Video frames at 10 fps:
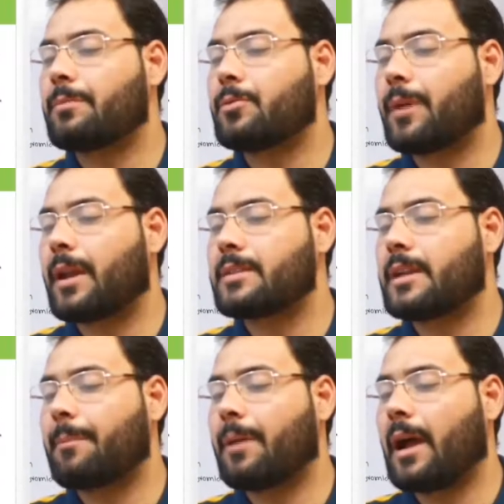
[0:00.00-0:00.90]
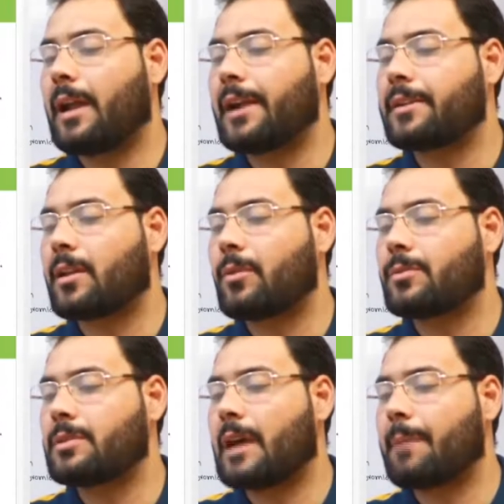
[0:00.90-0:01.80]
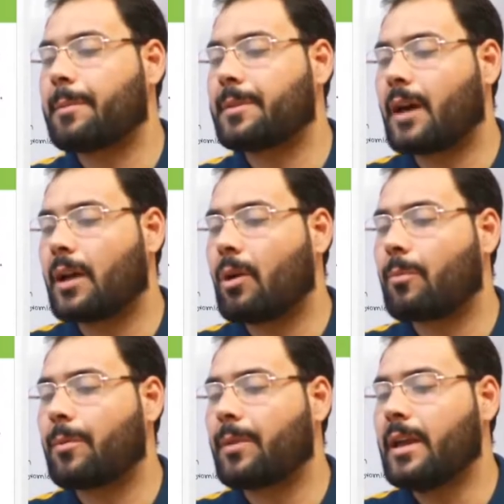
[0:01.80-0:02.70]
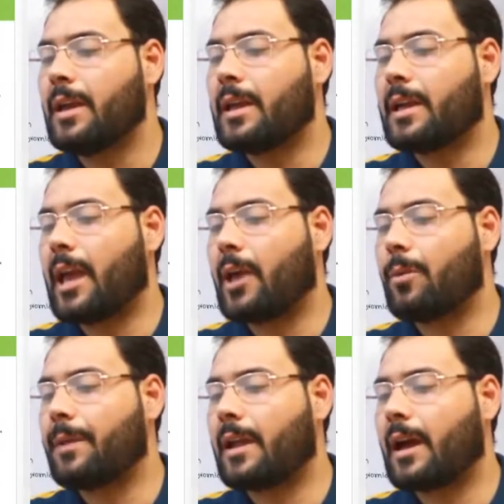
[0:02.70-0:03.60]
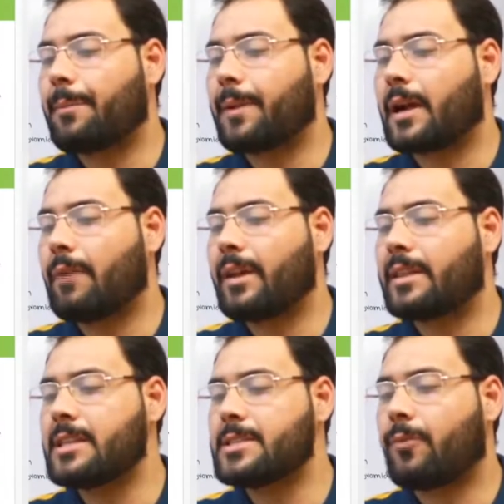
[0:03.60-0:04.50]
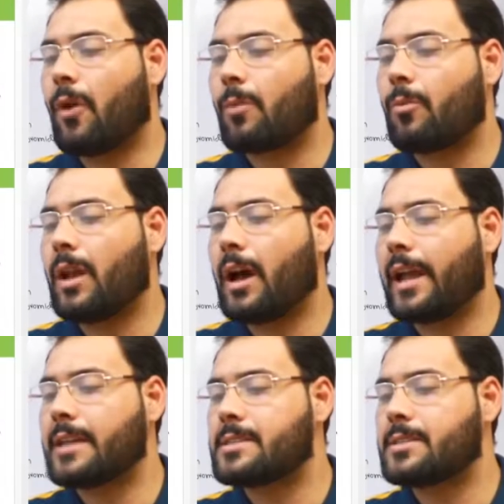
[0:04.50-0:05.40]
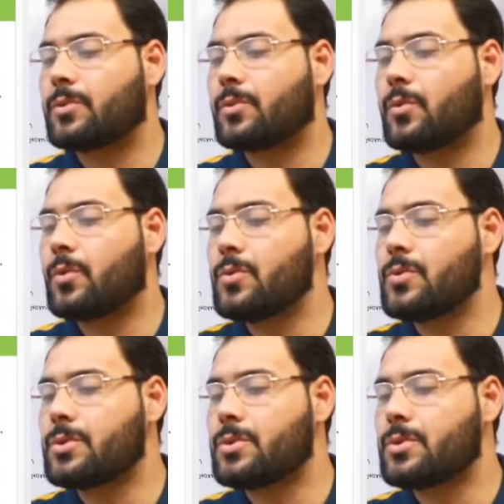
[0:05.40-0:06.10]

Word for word: दोबारा से यहाँ पे हाईलाइट कर रहा हूँ यहाँ पे बता रहा हूँ आपको मैं ये एरो मैंने यहाँ पे रखा हुआ है दिस फार्मूला इज यूज